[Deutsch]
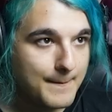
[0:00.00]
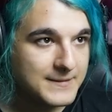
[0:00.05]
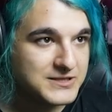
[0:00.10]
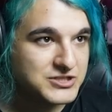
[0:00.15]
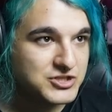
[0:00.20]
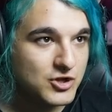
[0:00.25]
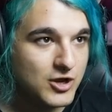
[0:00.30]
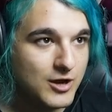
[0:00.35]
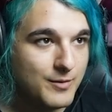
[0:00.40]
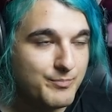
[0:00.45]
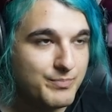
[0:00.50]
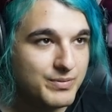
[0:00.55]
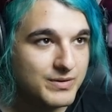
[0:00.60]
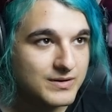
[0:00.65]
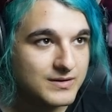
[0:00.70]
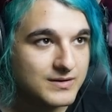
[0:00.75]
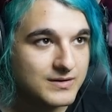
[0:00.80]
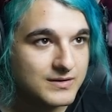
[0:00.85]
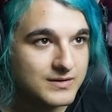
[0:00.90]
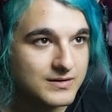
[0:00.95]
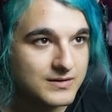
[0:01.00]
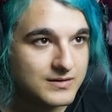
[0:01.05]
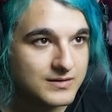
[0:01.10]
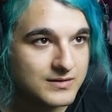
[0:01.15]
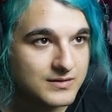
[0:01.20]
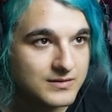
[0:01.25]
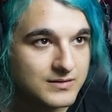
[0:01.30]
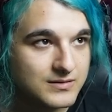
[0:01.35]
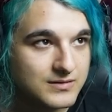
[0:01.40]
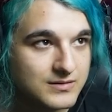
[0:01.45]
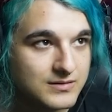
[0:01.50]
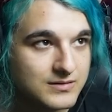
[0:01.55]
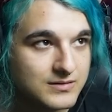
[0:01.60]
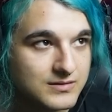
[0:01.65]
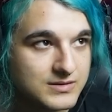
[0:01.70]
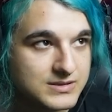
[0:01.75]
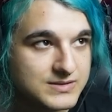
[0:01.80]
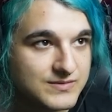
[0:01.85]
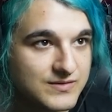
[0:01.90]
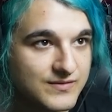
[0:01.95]
Stirb!
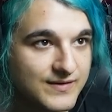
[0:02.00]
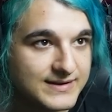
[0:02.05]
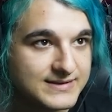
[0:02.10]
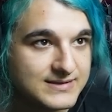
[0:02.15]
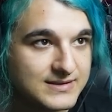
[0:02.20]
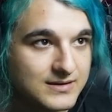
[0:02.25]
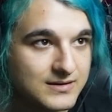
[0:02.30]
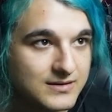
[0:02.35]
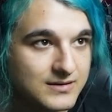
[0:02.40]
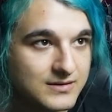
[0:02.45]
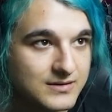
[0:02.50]
Sind wir weiter?